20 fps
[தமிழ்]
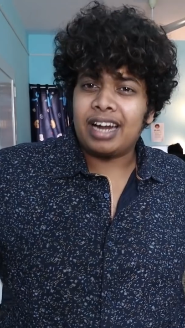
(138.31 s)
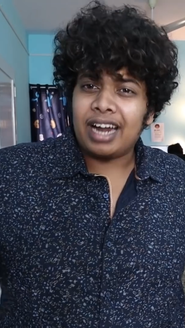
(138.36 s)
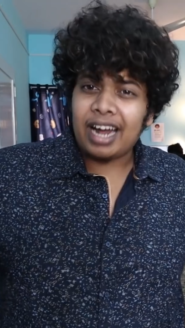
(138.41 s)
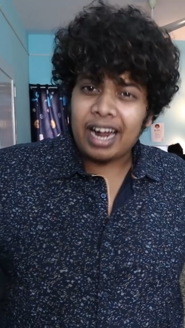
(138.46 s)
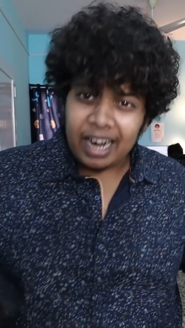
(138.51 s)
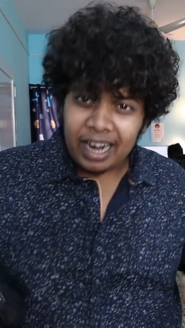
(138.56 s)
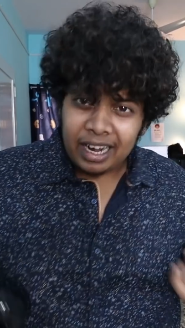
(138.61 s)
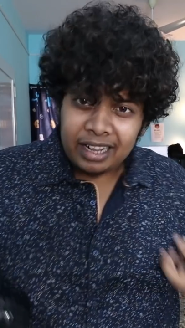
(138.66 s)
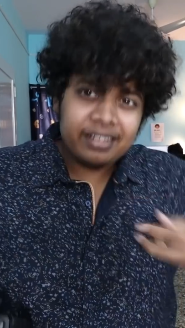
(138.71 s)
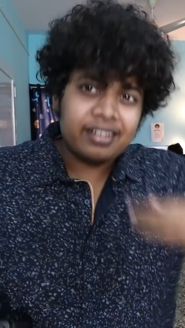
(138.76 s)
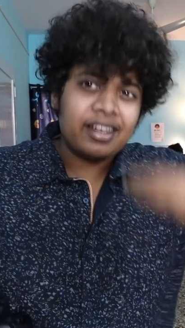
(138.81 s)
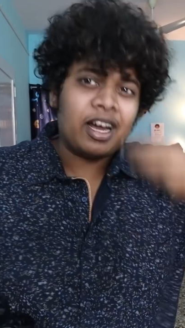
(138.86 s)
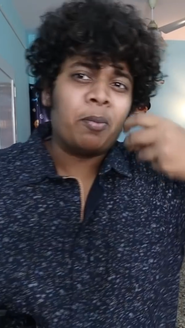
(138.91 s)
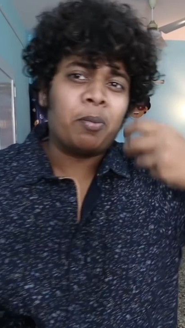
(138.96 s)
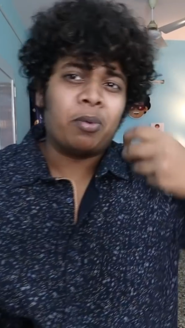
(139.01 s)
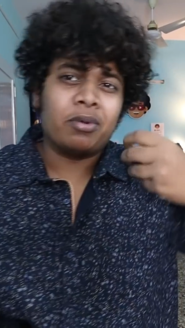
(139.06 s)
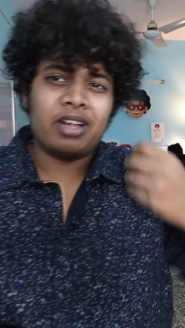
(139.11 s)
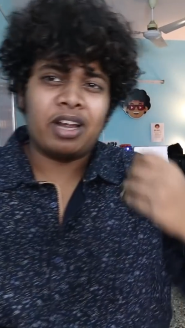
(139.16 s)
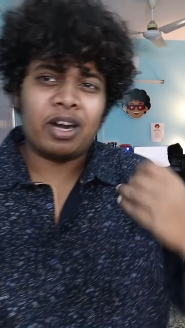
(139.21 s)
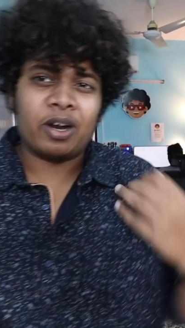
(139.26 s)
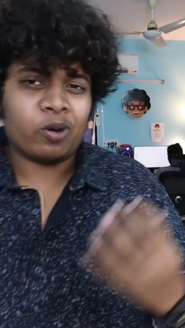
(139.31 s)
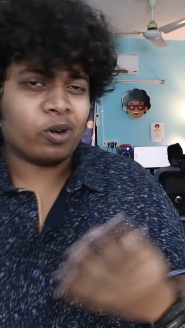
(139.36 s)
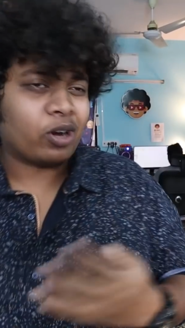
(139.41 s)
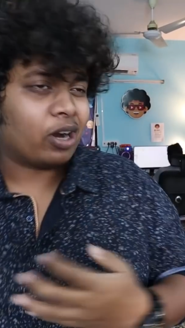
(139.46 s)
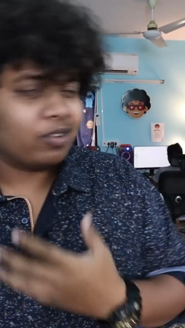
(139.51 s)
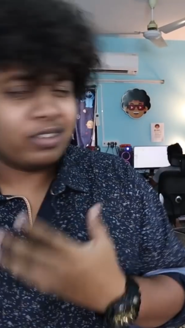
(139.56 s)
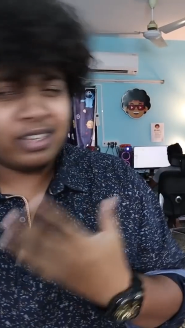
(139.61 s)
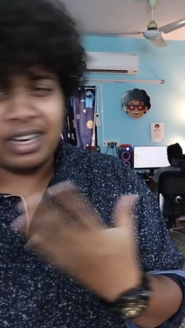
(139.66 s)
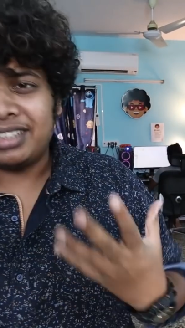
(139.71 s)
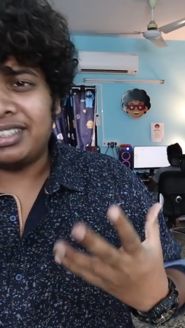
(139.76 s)
நான் எடுத்து சாப்பிட்றதா இருக்கட்டும்
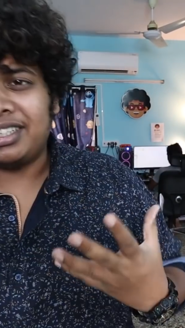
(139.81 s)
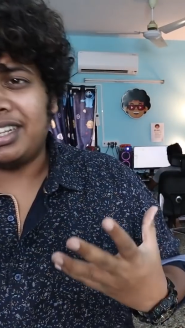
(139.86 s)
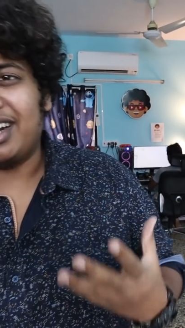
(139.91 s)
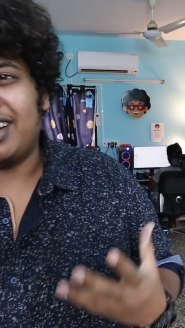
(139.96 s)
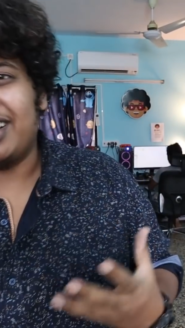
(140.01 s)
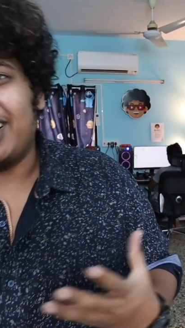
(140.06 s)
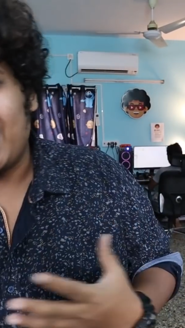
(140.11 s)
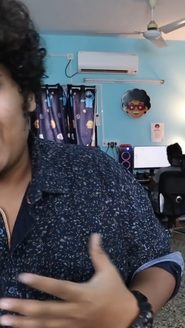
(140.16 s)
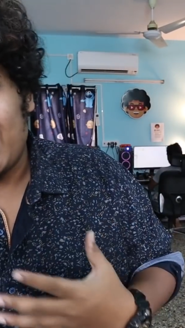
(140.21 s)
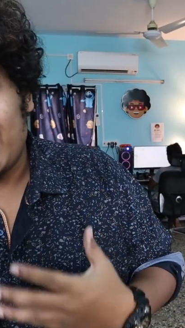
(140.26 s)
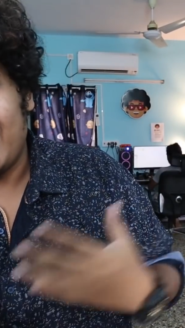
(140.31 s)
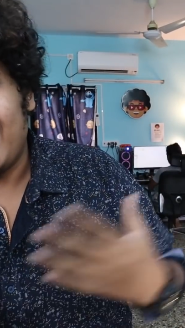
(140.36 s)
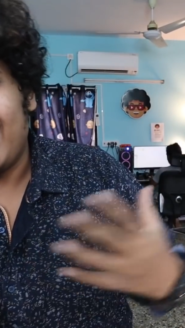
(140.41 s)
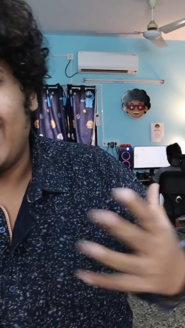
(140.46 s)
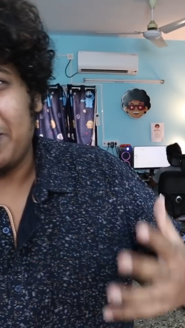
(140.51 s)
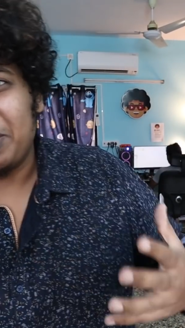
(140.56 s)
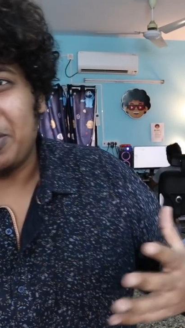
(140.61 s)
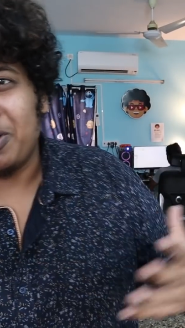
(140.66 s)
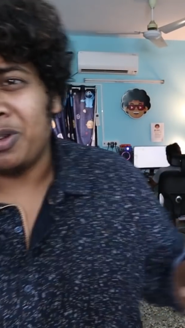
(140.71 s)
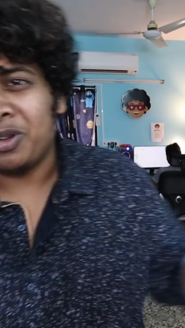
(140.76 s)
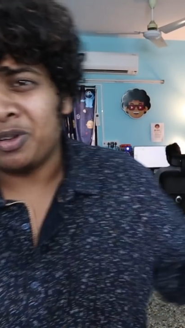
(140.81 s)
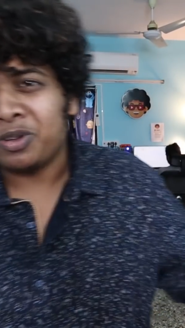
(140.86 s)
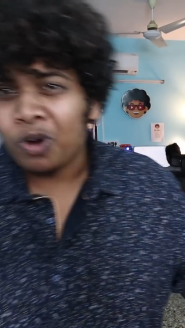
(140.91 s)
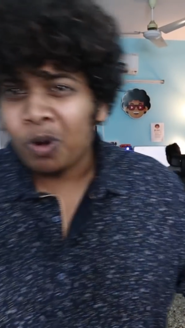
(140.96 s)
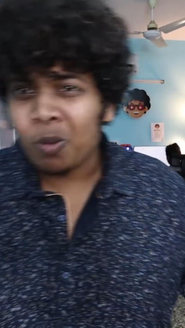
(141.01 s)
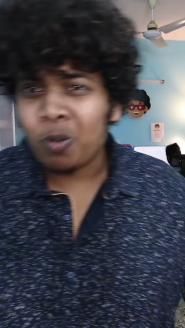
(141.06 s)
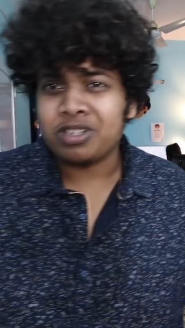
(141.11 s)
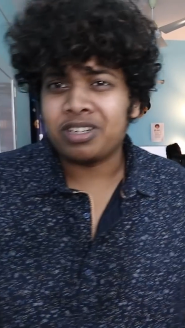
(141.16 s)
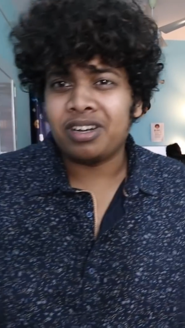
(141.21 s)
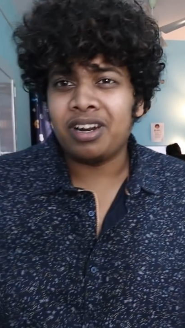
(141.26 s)
நான் வந்து ரசிக்கிறதா இருக்கட்டும் எல்லாத்தையுமே வந்து
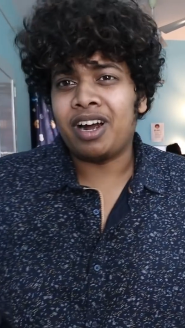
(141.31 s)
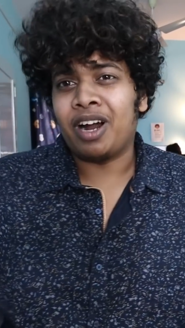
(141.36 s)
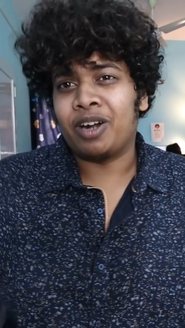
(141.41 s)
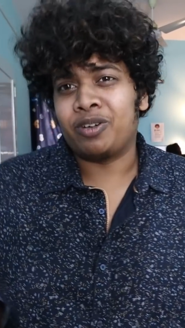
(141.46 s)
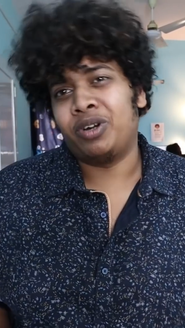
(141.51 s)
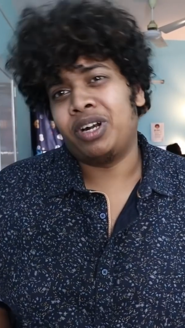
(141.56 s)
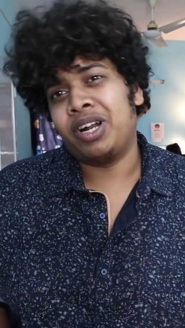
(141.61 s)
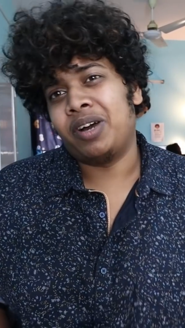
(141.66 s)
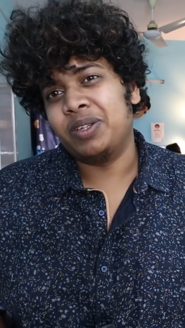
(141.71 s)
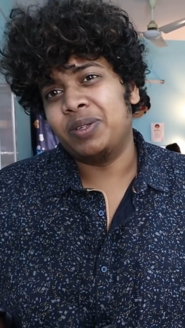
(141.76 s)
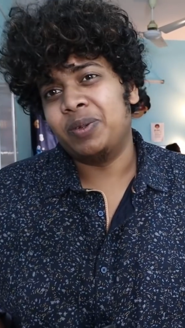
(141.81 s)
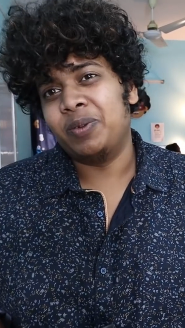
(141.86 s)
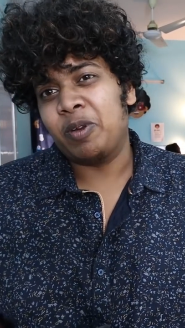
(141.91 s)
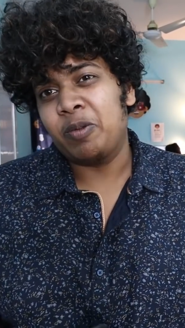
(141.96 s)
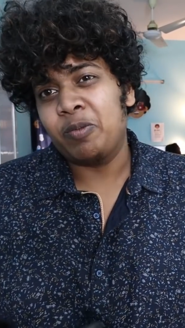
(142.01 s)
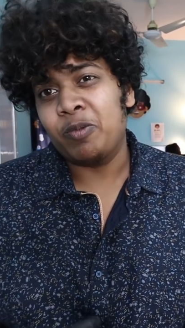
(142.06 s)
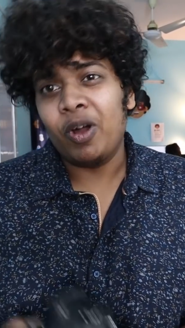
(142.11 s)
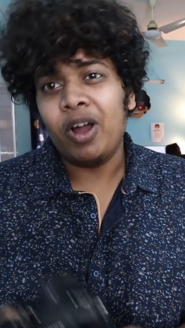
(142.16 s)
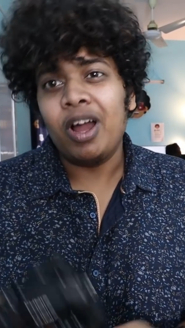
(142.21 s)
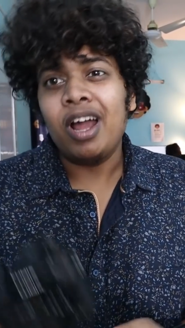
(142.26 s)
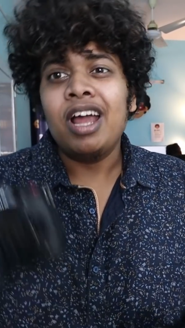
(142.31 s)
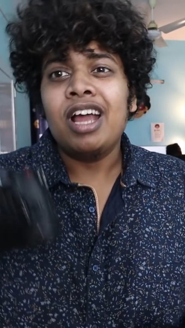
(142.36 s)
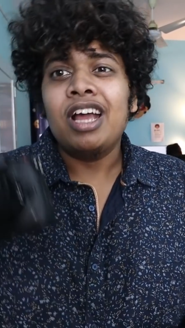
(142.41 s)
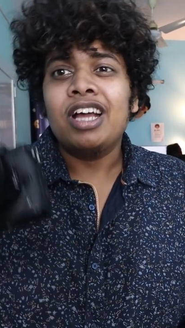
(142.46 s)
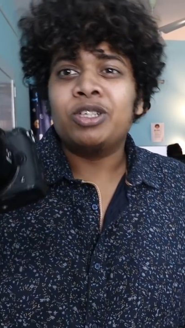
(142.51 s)
ஸ்லோ மோஷனில் காட்டணும் நான் வந்து விரும்புவேன்